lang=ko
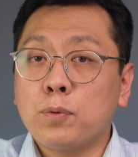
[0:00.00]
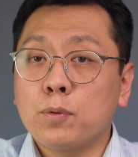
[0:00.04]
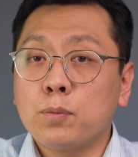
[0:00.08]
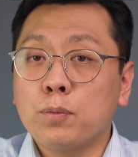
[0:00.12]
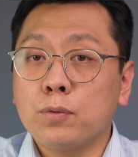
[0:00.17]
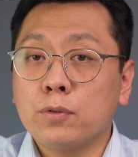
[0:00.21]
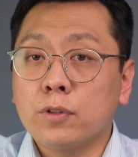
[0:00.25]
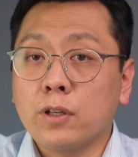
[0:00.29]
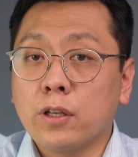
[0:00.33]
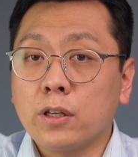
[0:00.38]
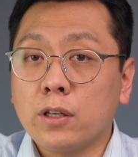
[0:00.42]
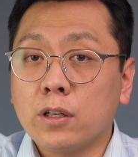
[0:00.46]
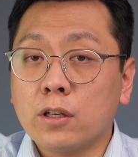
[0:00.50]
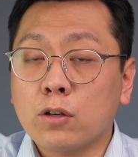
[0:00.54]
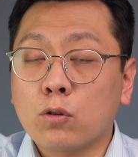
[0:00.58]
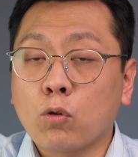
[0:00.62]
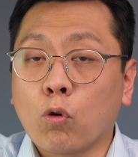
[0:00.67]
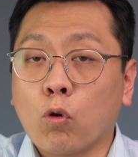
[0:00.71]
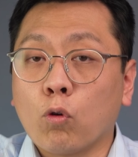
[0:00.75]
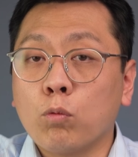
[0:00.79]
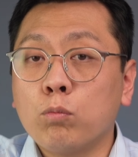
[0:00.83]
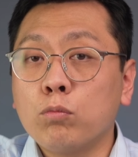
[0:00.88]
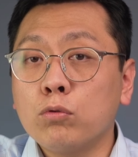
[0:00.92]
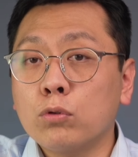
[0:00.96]
부분이
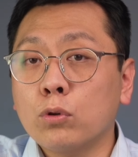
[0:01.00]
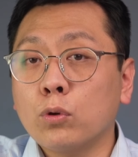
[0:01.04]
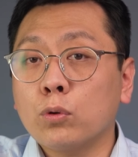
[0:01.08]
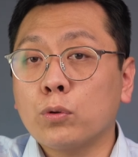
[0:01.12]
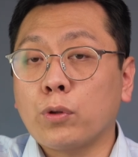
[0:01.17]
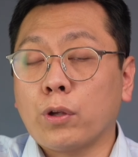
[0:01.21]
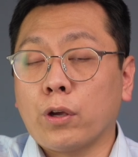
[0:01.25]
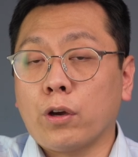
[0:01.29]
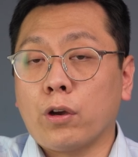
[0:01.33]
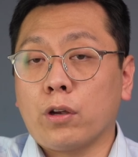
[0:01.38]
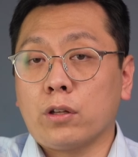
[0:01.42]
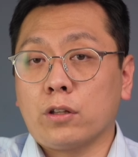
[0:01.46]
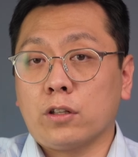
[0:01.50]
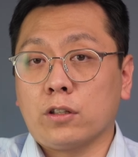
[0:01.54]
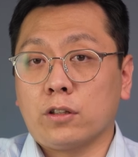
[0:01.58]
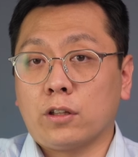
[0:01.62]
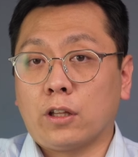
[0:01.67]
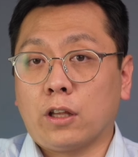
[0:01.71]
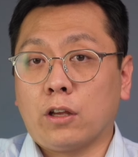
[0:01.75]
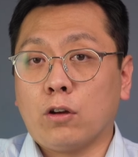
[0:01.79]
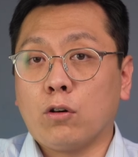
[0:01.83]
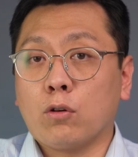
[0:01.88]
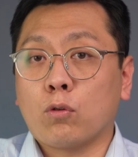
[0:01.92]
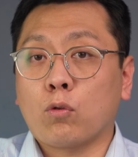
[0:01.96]
고무로 되어
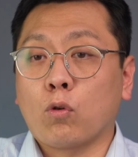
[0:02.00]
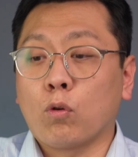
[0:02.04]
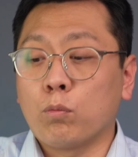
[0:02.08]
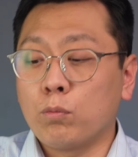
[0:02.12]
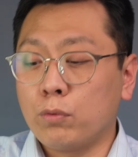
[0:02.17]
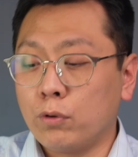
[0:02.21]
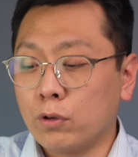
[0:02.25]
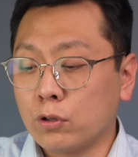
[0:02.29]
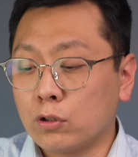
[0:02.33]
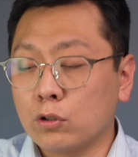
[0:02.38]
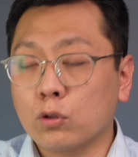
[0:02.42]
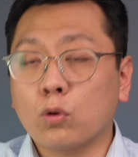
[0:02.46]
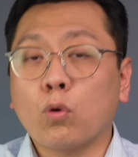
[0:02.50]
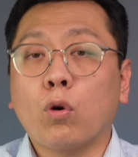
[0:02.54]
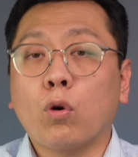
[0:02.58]
있는데요, 고무의 그